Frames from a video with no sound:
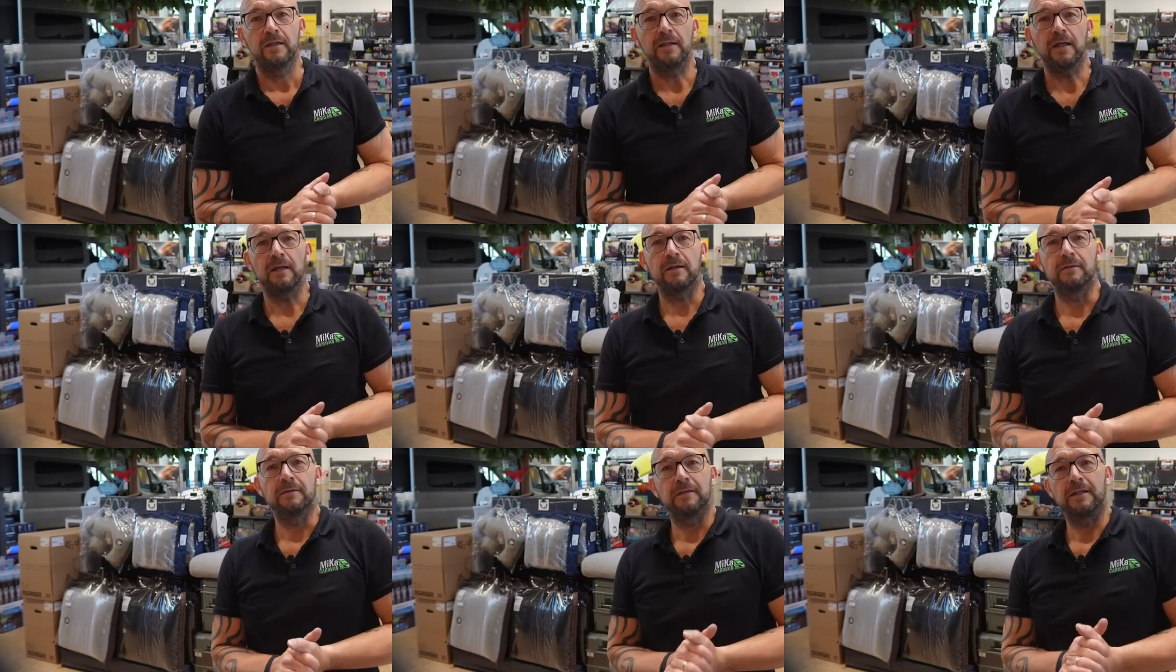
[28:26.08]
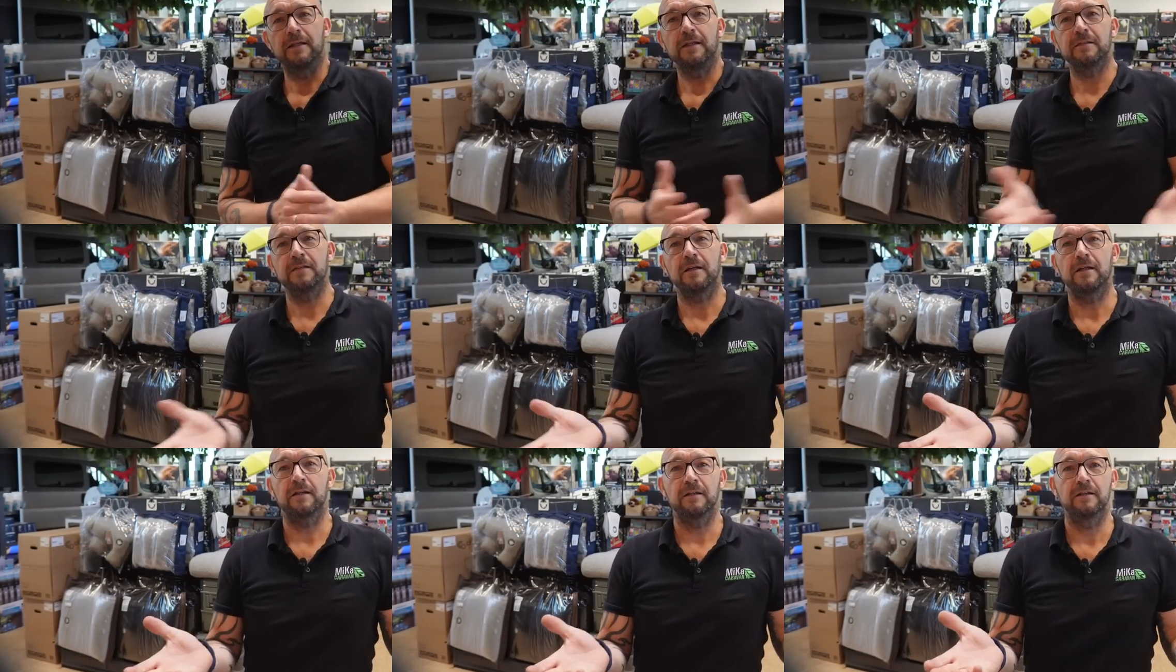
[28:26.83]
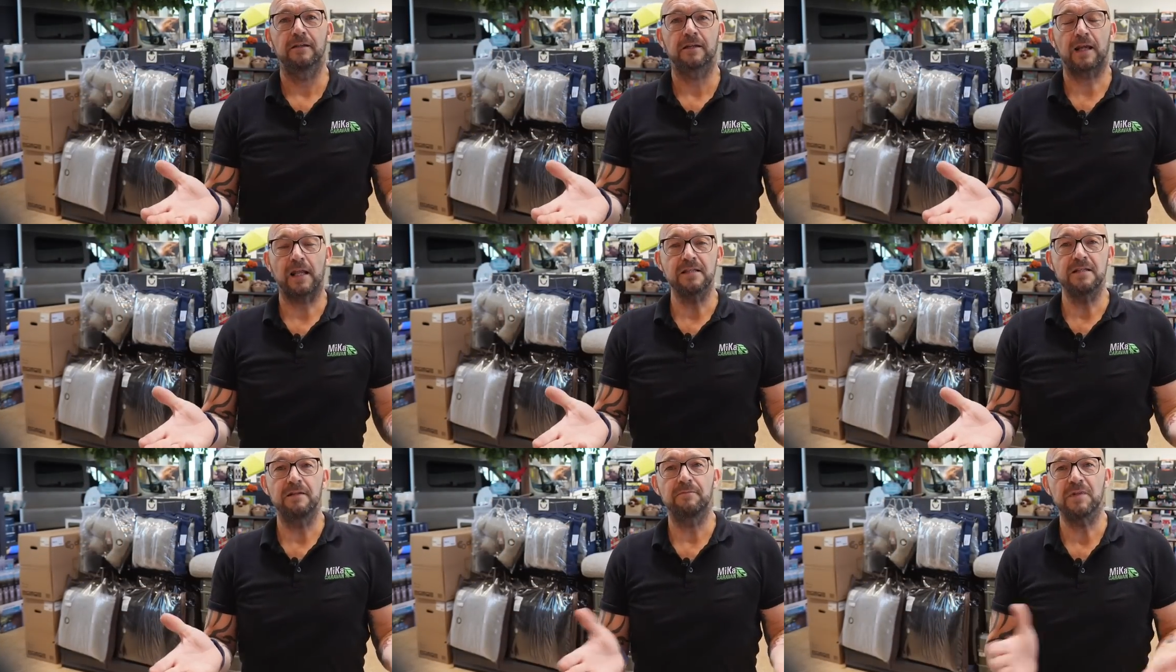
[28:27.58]
Ja, ich sage
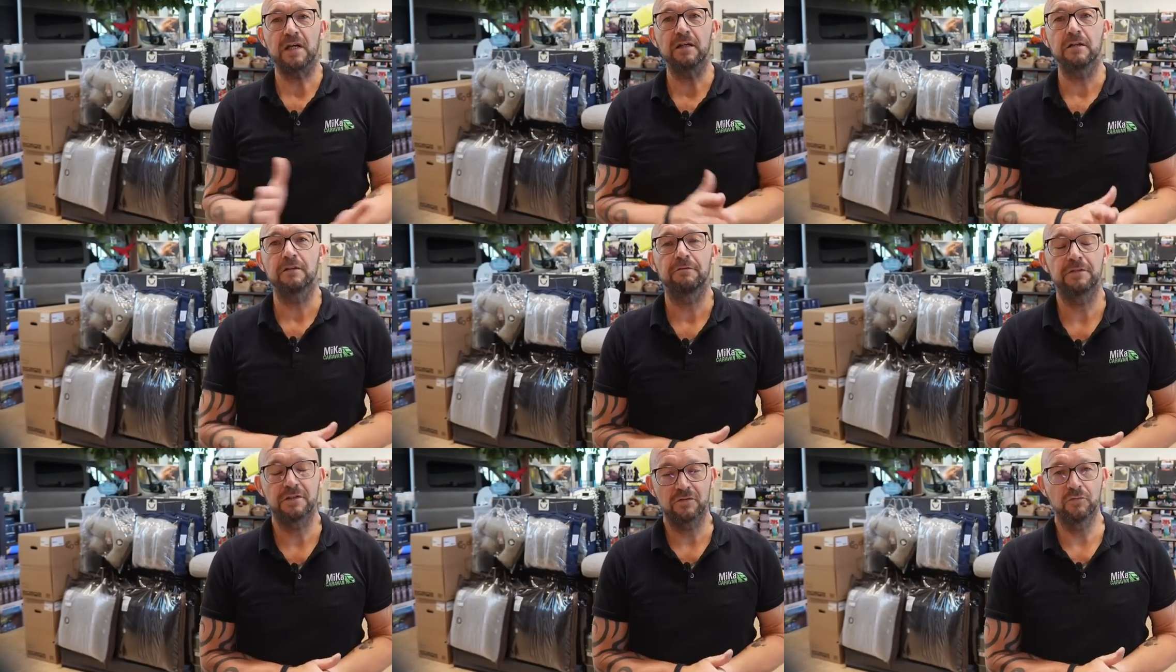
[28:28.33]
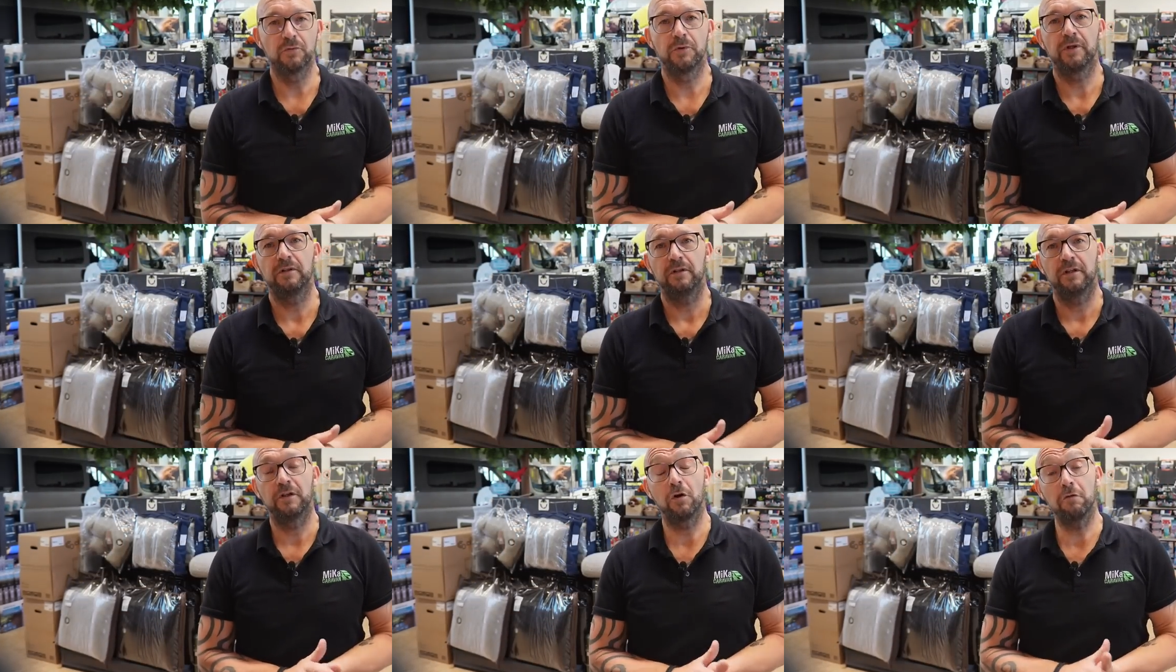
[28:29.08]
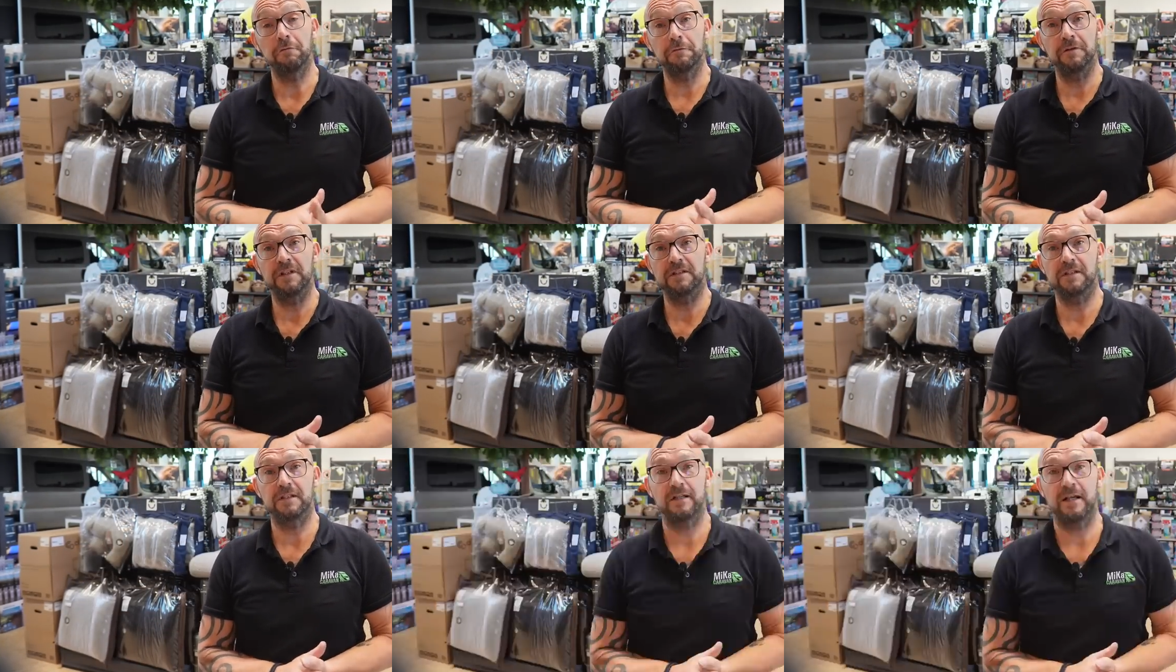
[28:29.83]
Ganz lieben Dank fürs Zuhören. Ich hoffe,
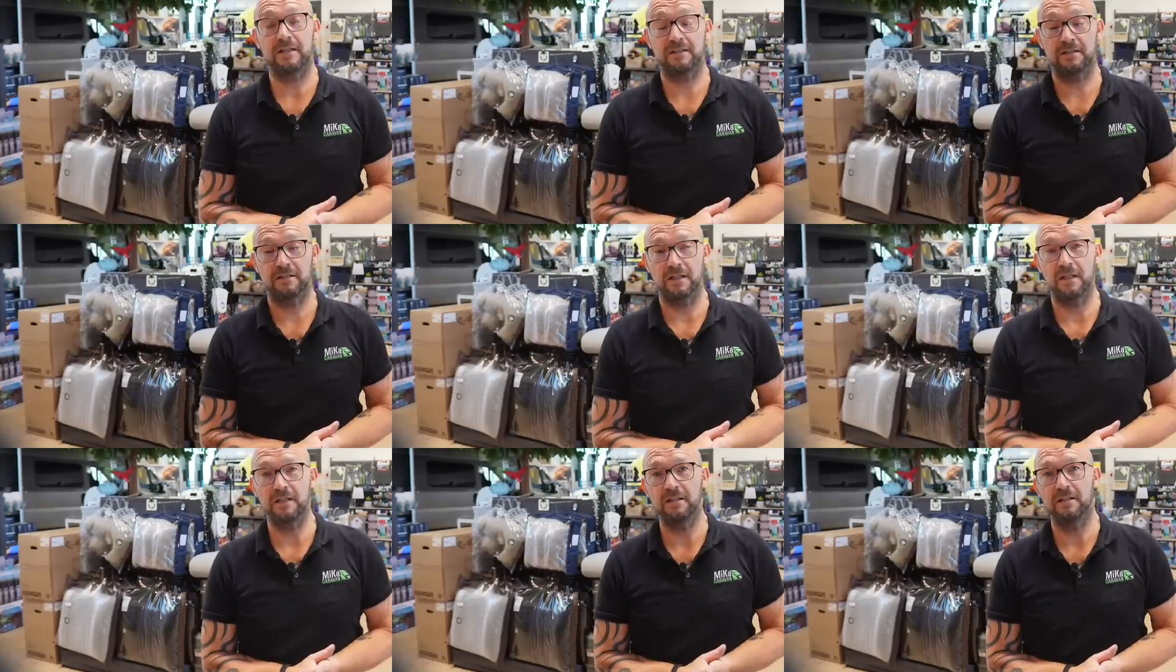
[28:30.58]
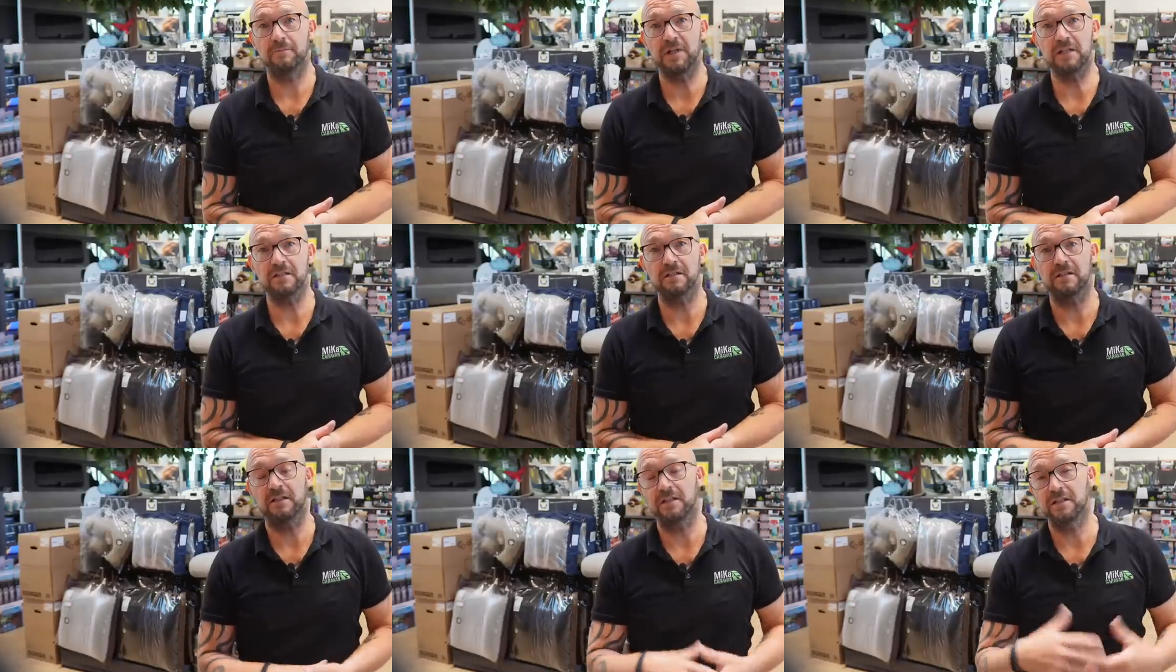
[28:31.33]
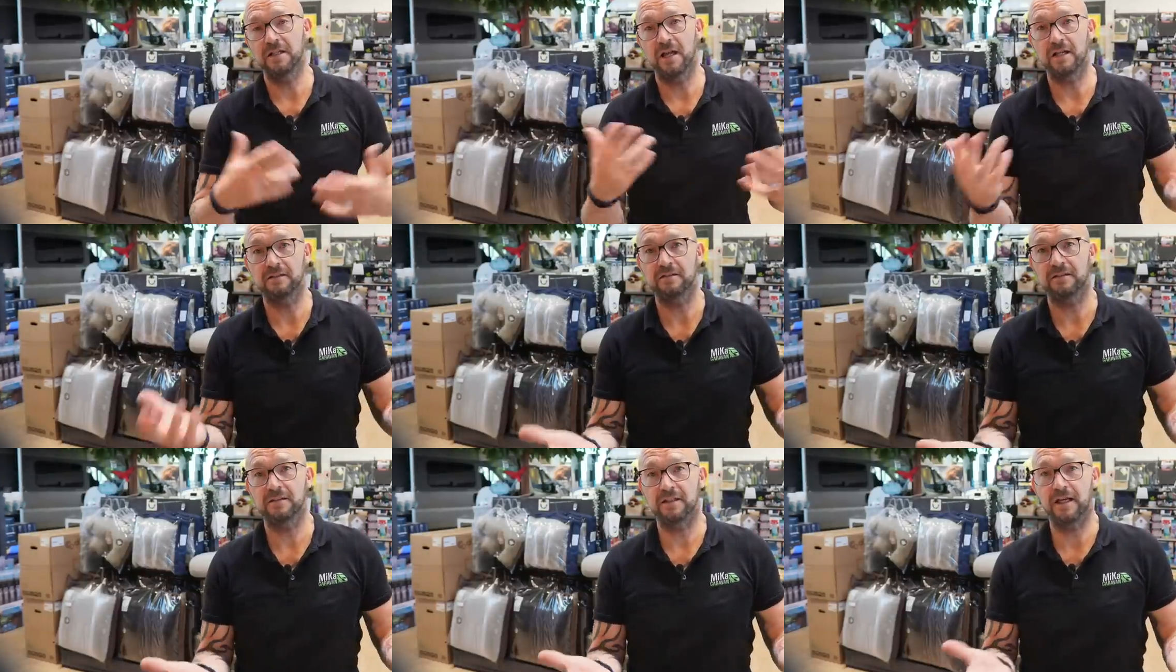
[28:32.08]
es hat einigermaßen den
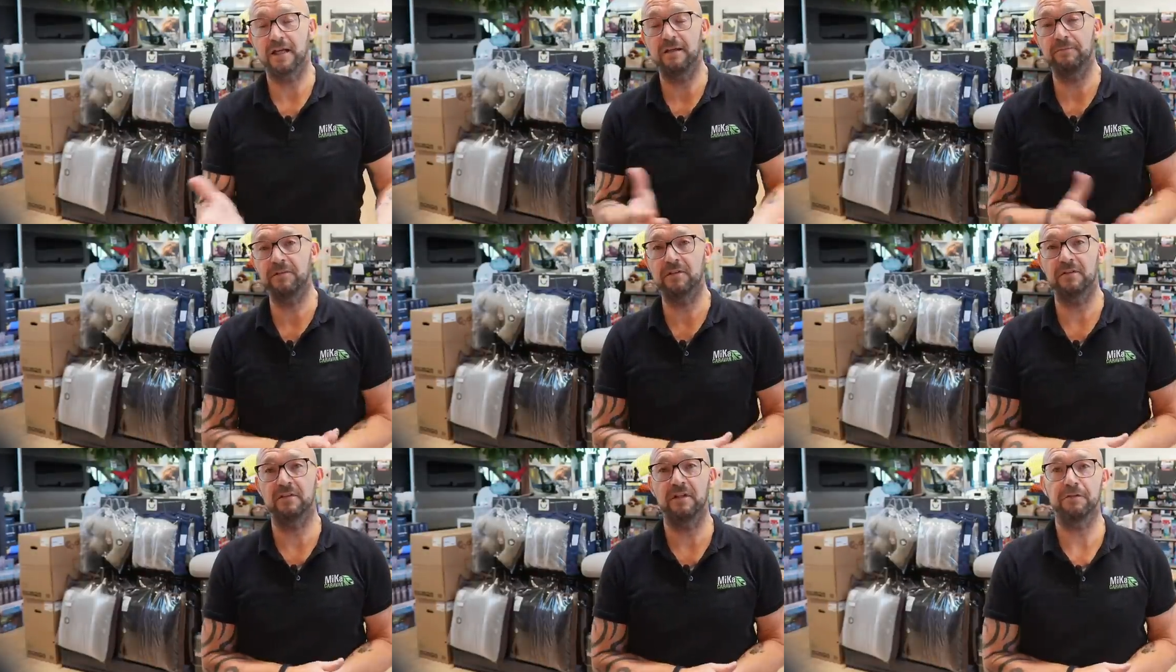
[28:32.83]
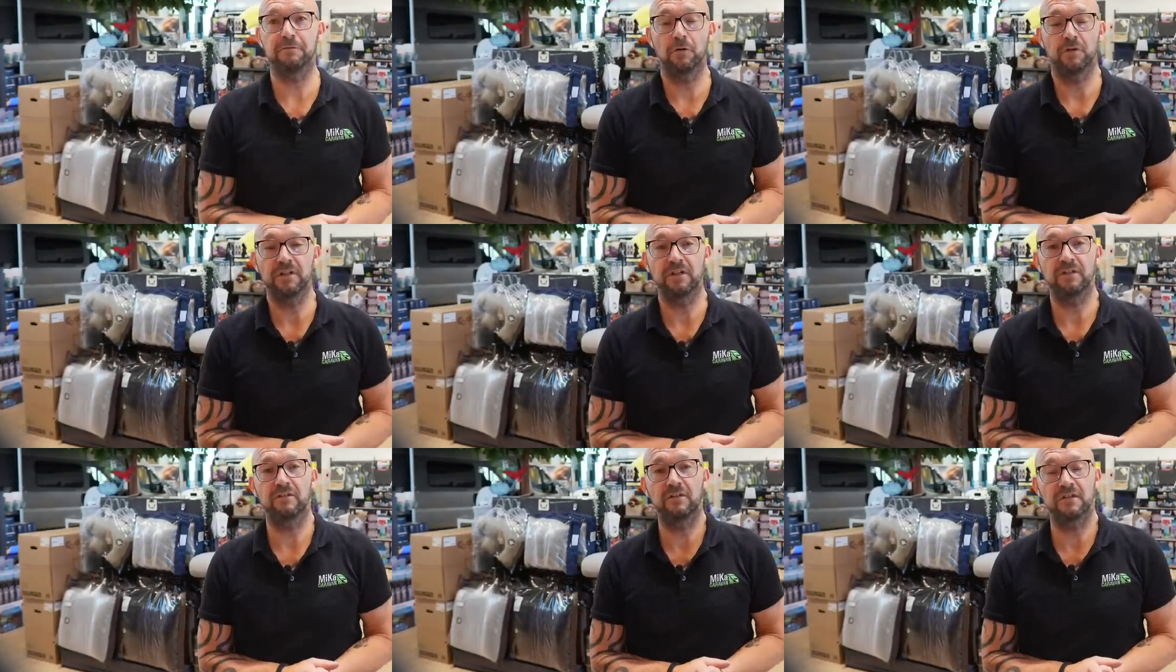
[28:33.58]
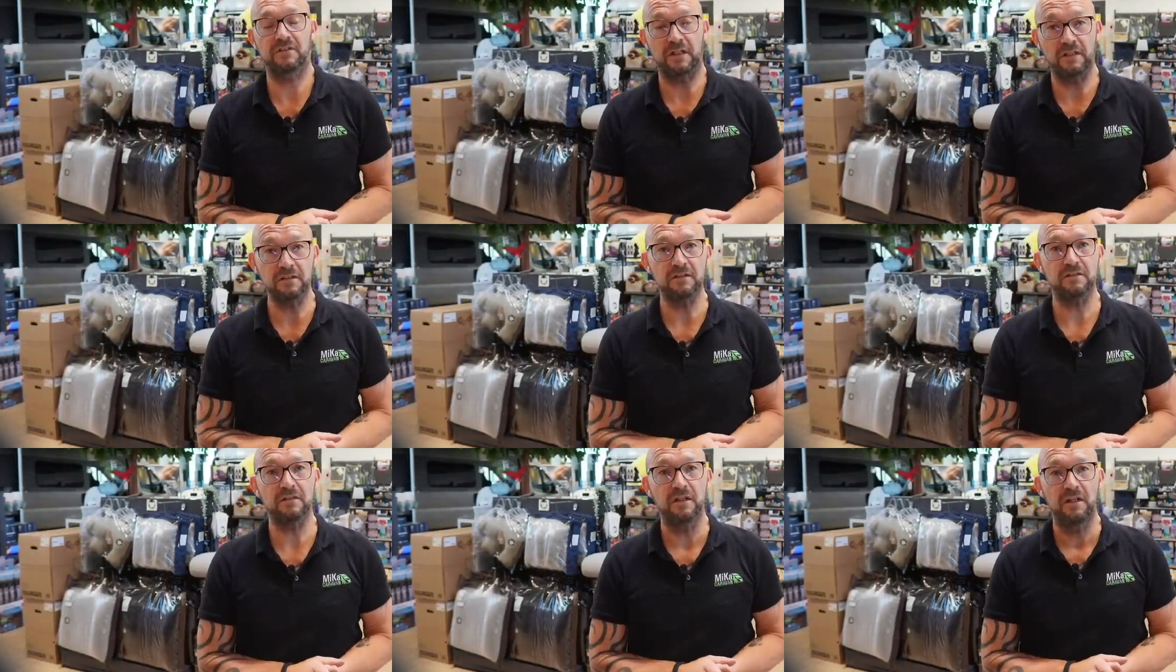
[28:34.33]
Inhalt gehabt, der für euch interessant
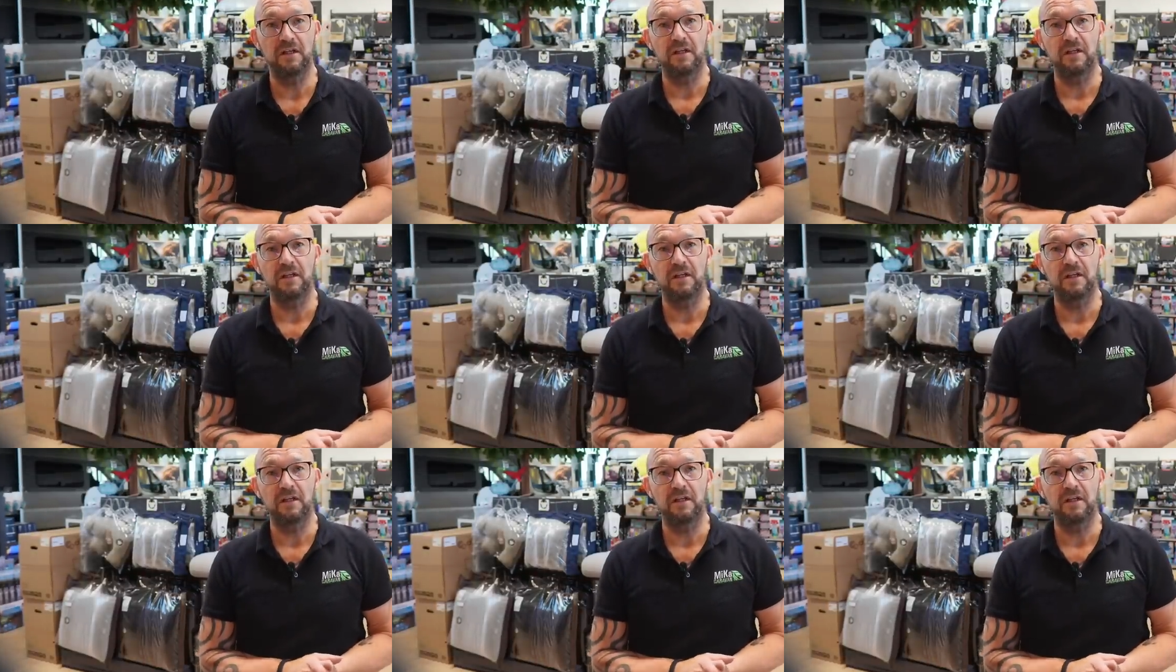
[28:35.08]
ist.